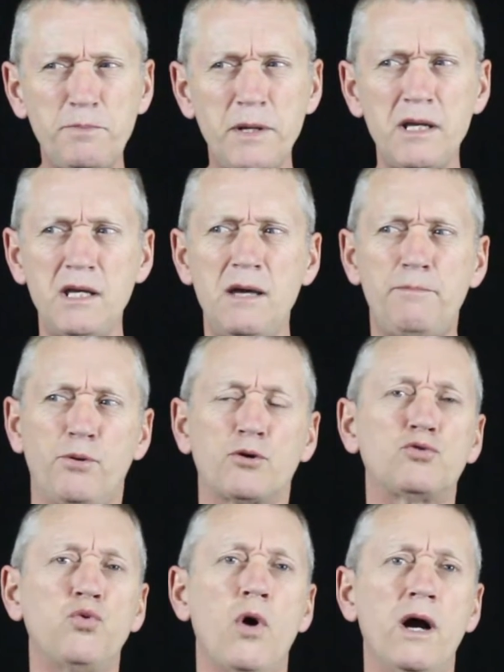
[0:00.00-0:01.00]
prié
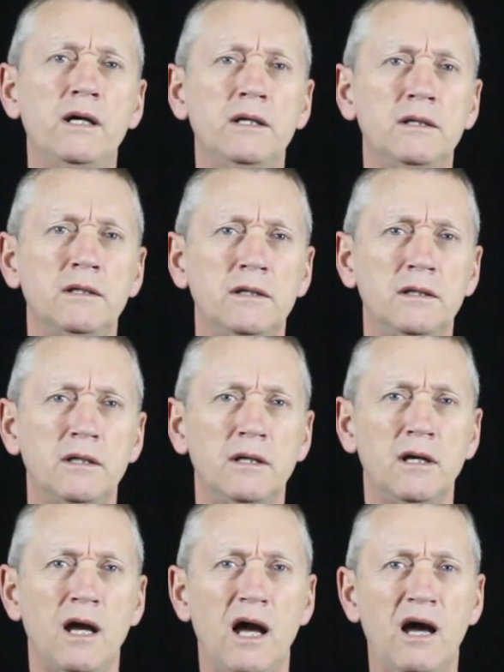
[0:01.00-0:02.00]
pour toi,
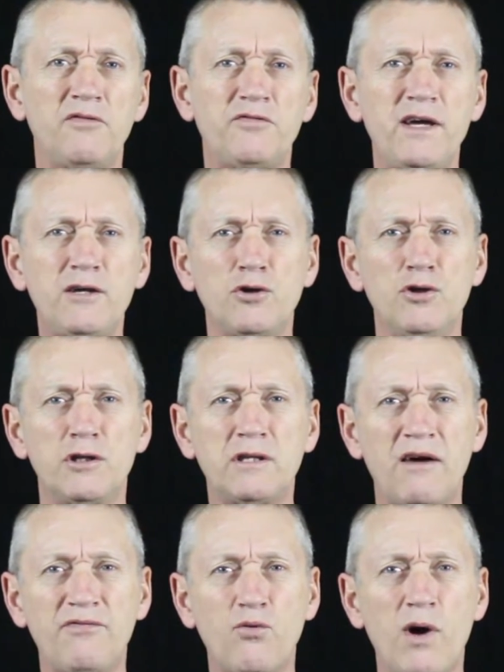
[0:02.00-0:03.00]
afin que
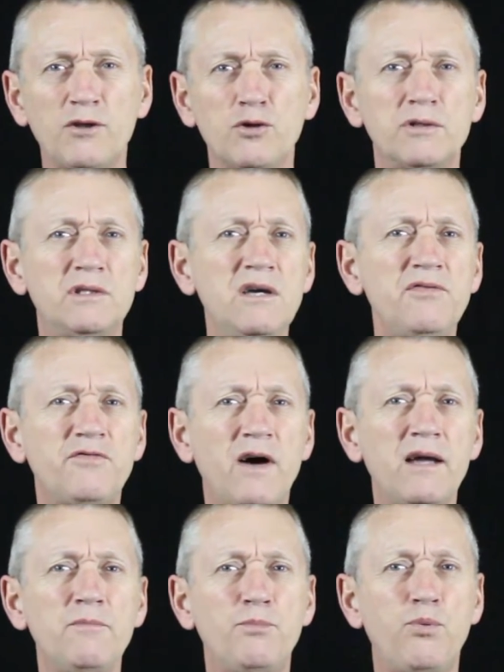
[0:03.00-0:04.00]
ta foi ne
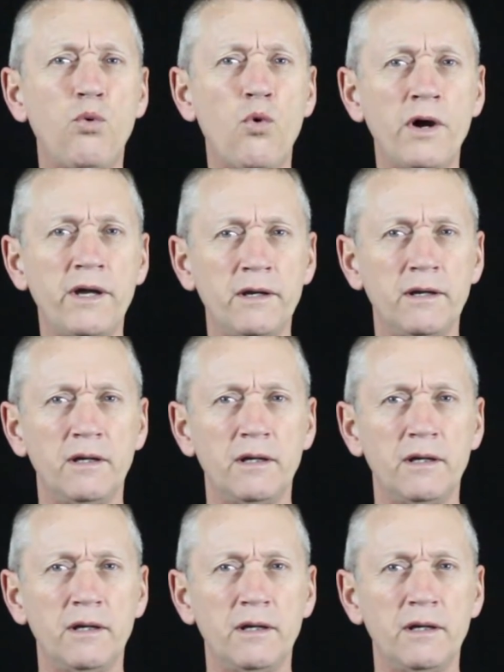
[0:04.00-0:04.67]
défaille point.